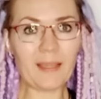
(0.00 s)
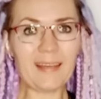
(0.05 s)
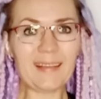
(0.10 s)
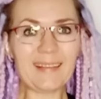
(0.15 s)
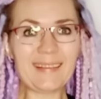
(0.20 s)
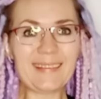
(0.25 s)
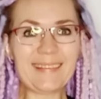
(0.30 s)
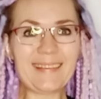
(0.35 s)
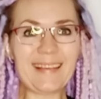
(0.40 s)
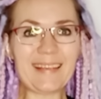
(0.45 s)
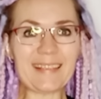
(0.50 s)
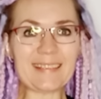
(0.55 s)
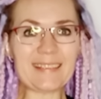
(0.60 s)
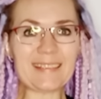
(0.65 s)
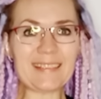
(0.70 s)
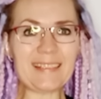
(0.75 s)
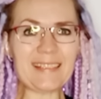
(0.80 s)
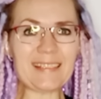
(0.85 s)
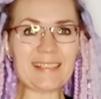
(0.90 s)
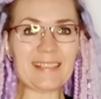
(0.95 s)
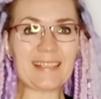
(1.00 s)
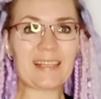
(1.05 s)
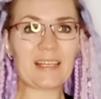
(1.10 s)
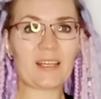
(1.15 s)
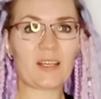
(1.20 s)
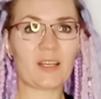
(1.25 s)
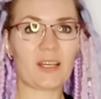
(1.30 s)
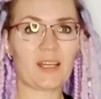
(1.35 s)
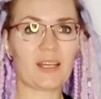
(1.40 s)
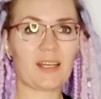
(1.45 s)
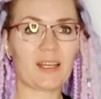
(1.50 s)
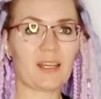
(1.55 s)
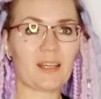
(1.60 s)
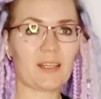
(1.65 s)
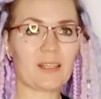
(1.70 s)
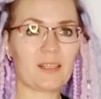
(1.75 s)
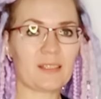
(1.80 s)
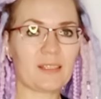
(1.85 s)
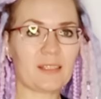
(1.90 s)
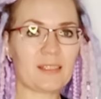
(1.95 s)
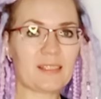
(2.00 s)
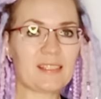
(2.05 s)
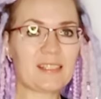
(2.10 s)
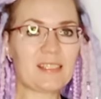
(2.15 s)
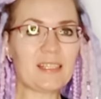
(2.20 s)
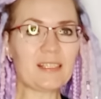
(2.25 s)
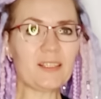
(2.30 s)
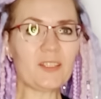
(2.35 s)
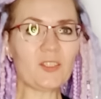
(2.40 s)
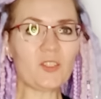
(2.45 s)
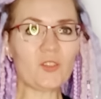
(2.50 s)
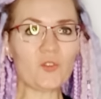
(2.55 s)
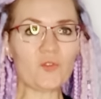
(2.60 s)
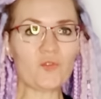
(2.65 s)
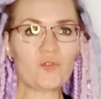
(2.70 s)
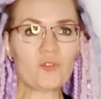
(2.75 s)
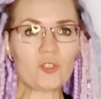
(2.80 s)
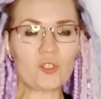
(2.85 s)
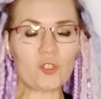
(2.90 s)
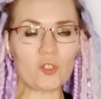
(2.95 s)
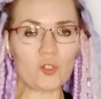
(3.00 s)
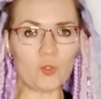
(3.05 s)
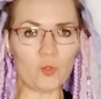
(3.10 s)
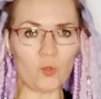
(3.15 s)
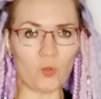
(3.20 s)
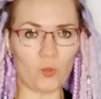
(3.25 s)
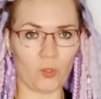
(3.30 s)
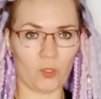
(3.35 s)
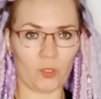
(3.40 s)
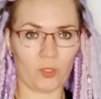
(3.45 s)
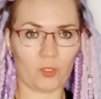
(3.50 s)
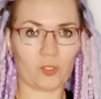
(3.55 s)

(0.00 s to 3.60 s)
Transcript: Нарцисс сделает все,